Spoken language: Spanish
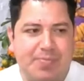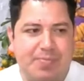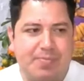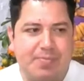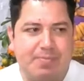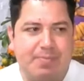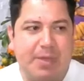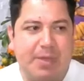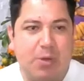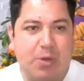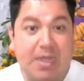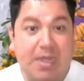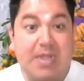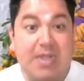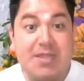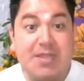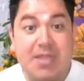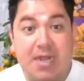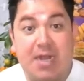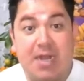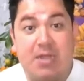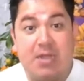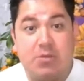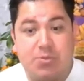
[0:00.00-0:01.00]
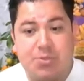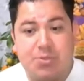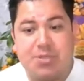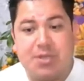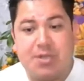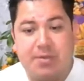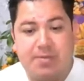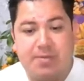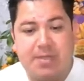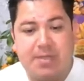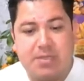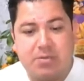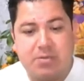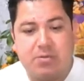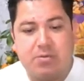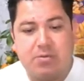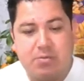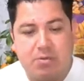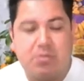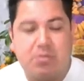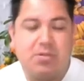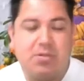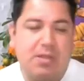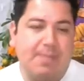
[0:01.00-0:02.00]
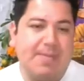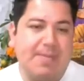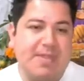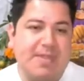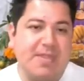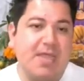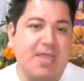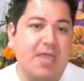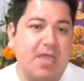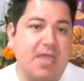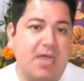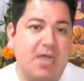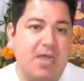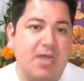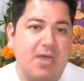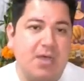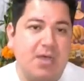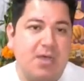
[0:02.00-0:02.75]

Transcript: pero ya el teclado tú escribías con, con la pantalla